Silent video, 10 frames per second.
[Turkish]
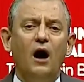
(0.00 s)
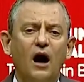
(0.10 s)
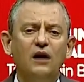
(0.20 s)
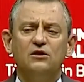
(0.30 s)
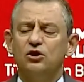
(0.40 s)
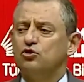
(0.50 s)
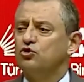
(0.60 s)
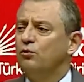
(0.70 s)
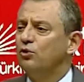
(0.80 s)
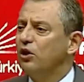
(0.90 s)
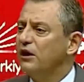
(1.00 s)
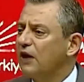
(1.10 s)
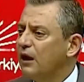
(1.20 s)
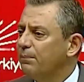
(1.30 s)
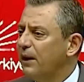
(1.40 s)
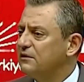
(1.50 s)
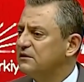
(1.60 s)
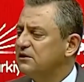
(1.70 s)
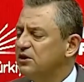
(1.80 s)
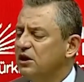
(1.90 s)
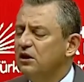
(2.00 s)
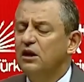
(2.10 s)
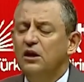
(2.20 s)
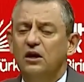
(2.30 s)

artık Cumhuriyet Halk Partisi'nin